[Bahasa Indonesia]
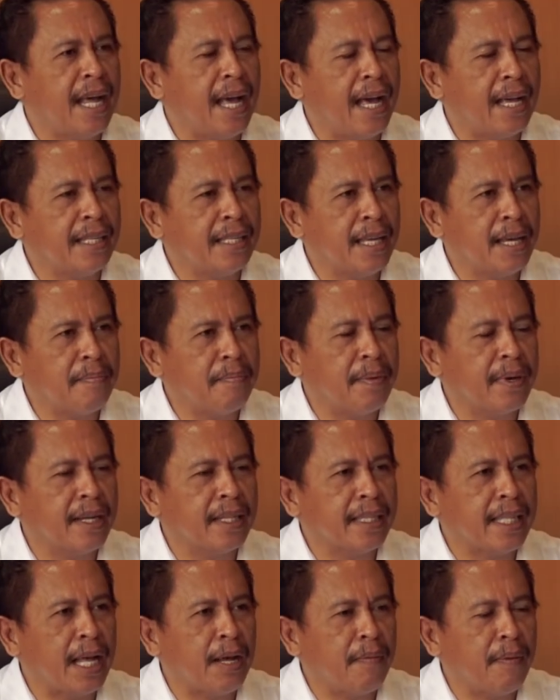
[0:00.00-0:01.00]
tidak hanya
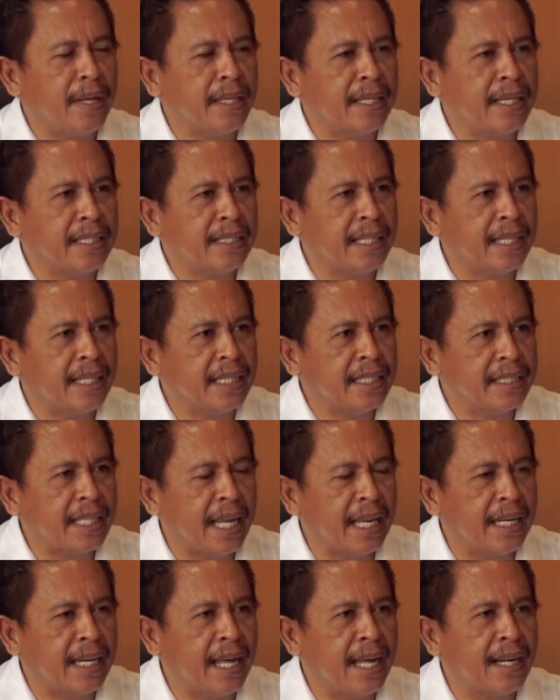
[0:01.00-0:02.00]
pengetahuannya saja
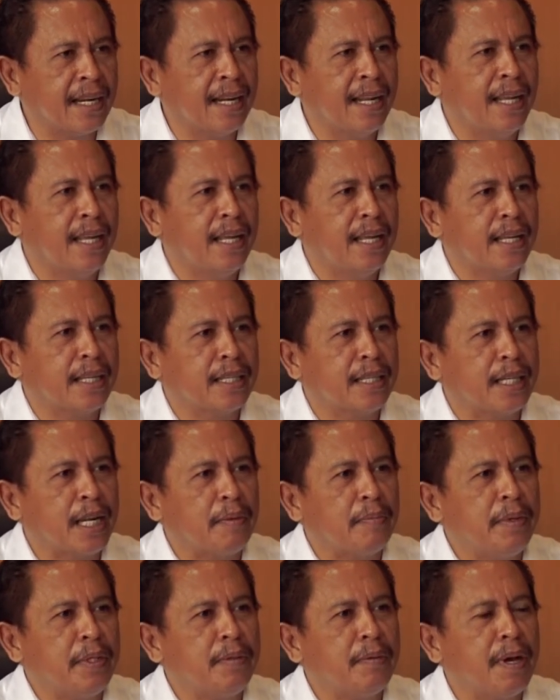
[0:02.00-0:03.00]
sadar,
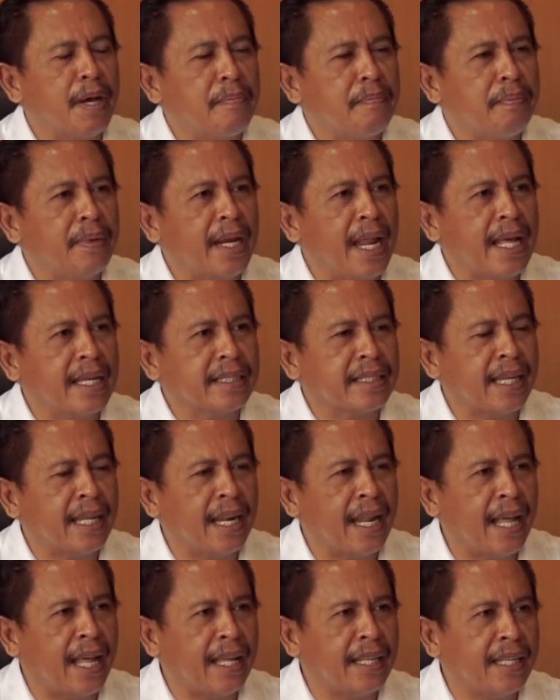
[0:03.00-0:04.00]
tetapi juga
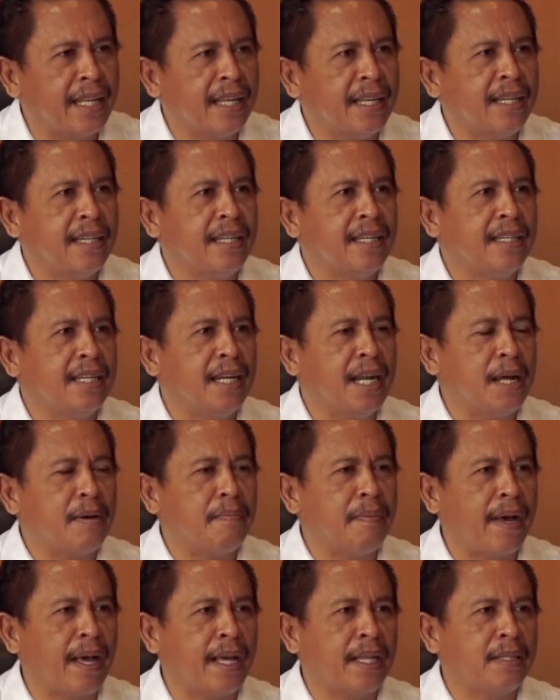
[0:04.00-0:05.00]
pelaksanaannya di
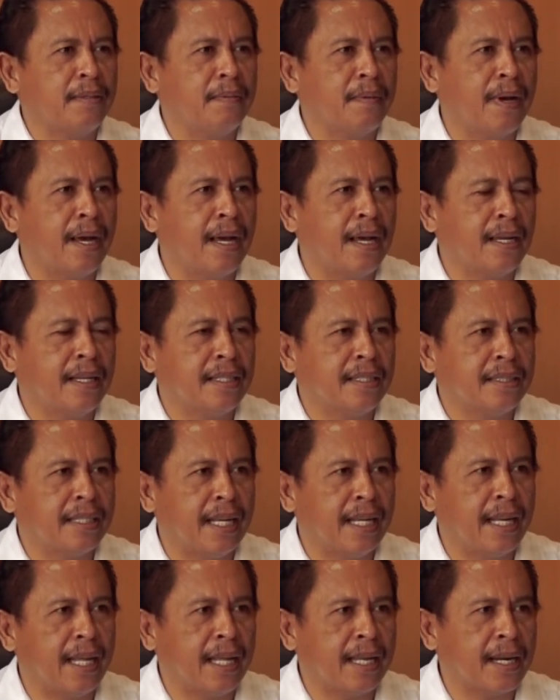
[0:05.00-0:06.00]
lapangan juga
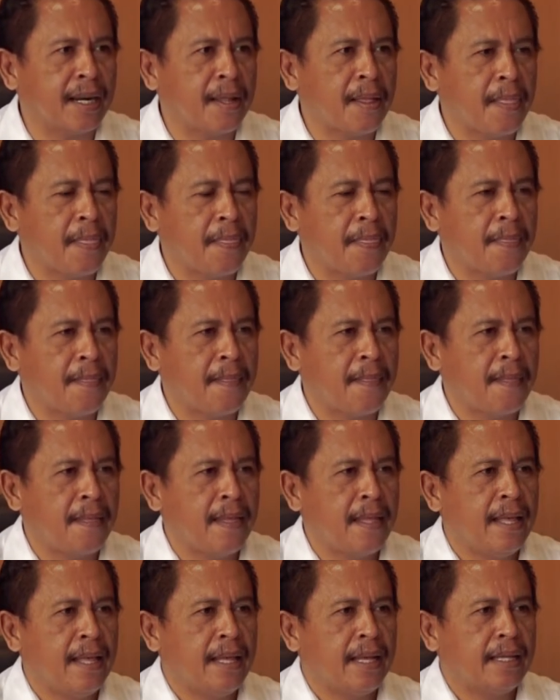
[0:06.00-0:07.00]
sadar.
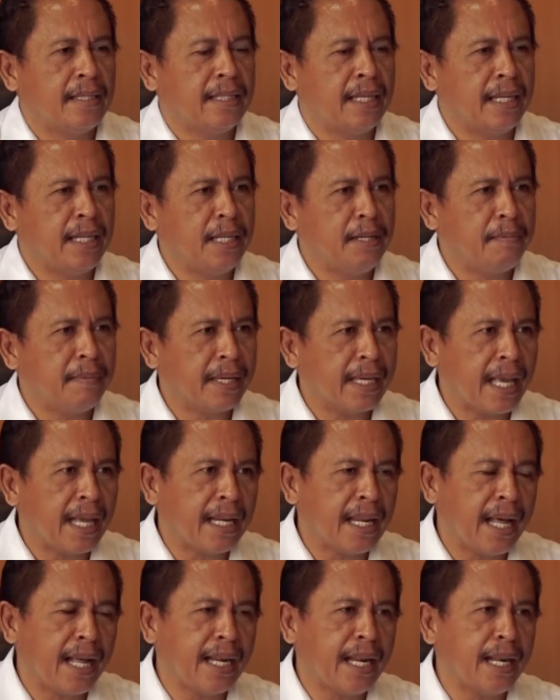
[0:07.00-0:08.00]
Jadi
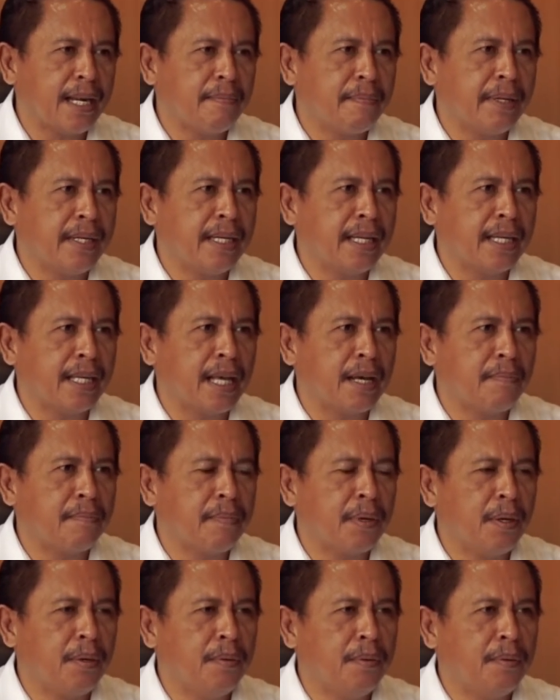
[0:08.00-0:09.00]
demikian hal-hal penting yang
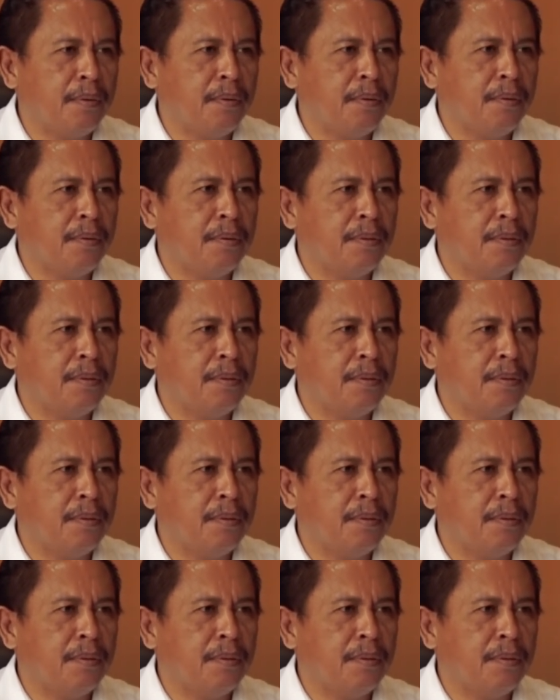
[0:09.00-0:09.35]
perlu